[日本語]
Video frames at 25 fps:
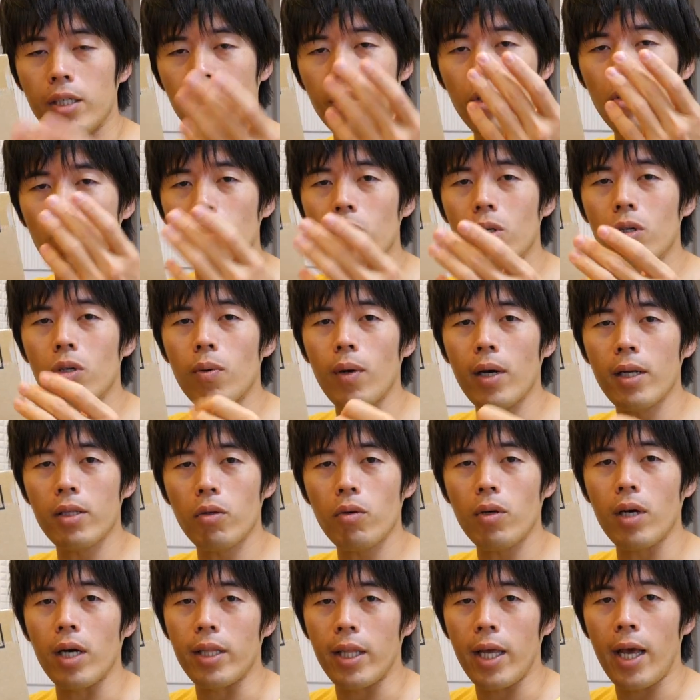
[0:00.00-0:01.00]
よんコア
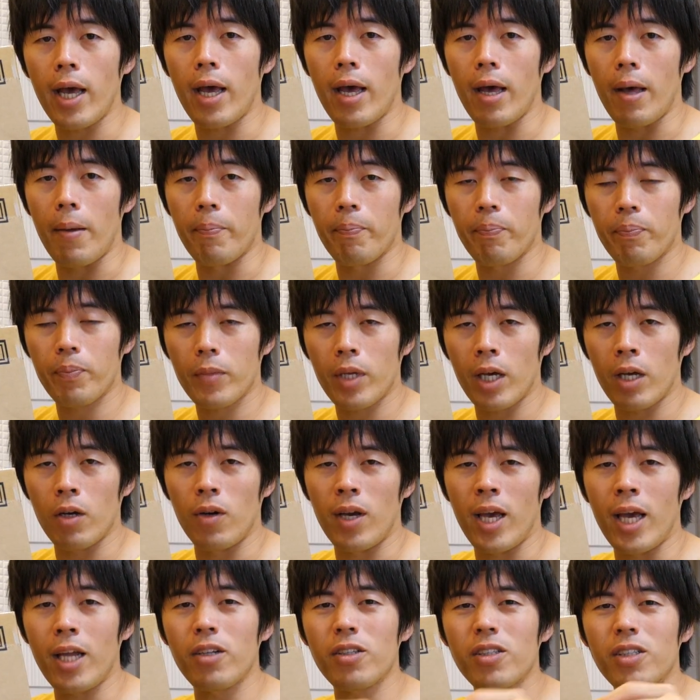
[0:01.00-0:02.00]
とかであ
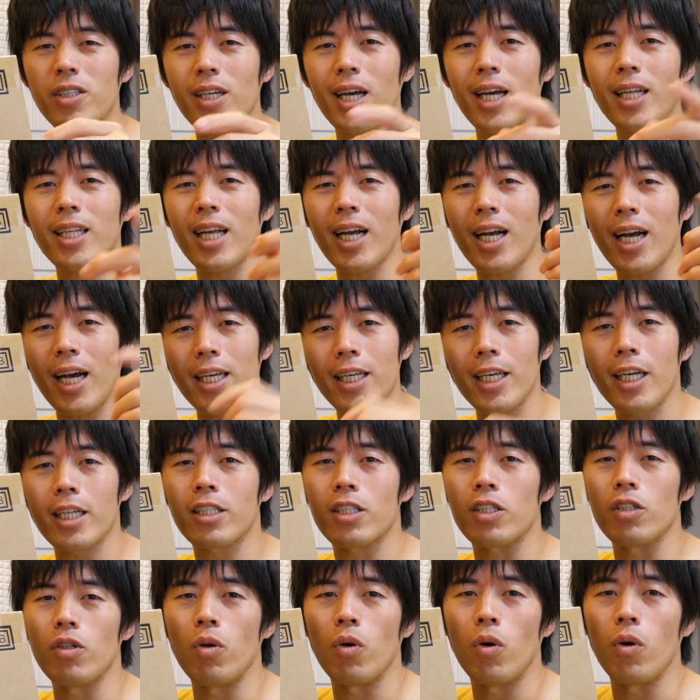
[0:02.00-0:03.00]
のヘルツが高いや
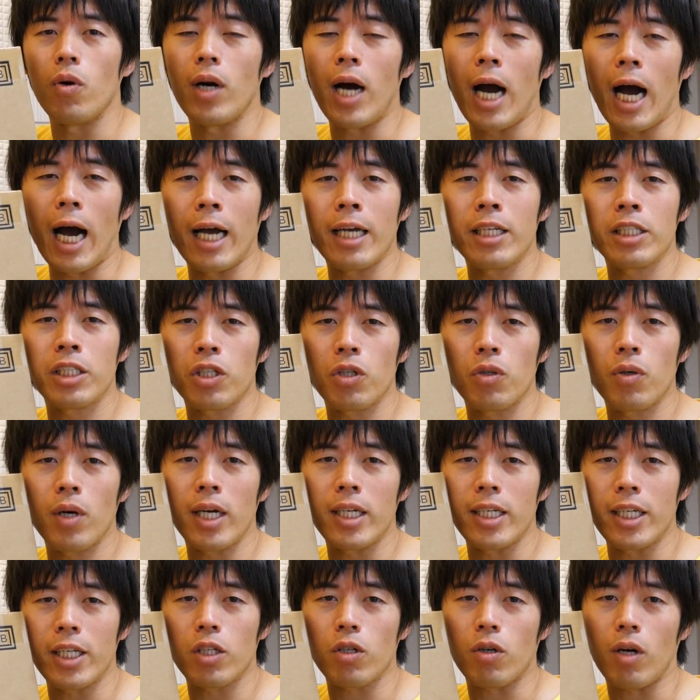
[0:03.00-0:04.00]
つの方が相性
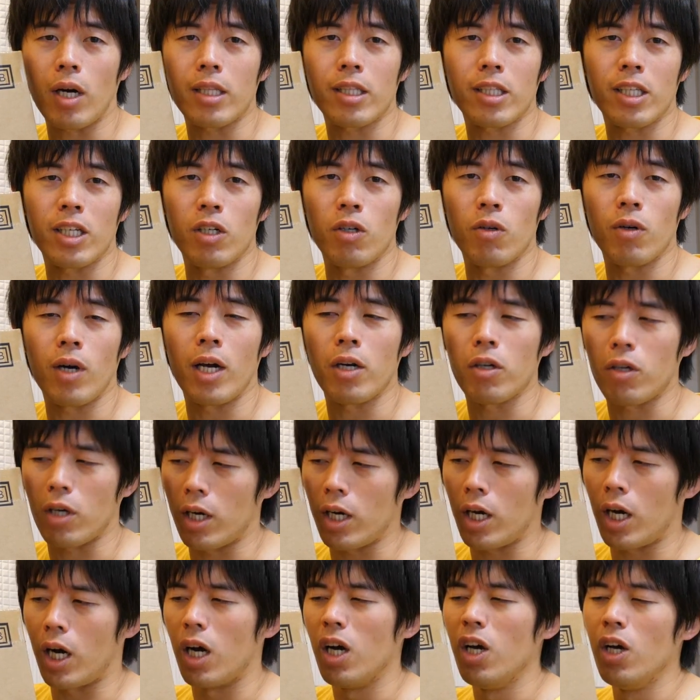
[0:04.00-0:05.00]
がいいとかっていうのがある
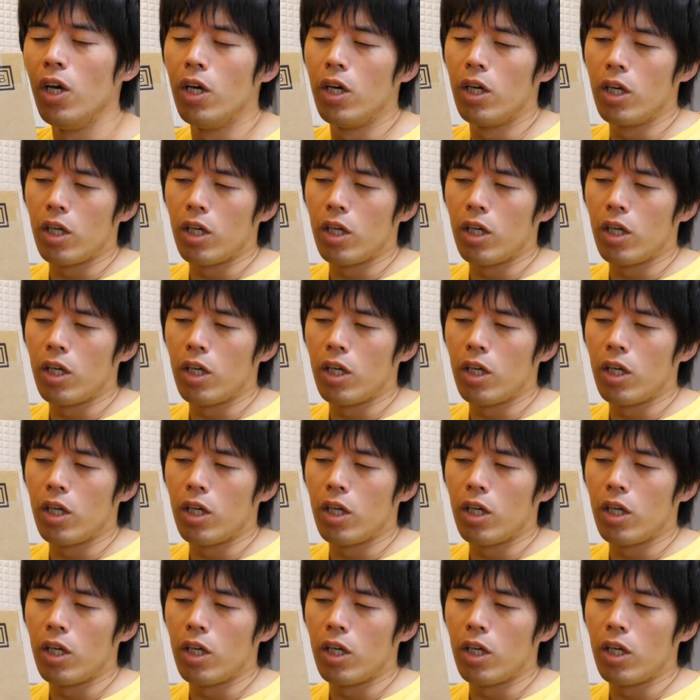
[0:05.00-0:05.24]
から、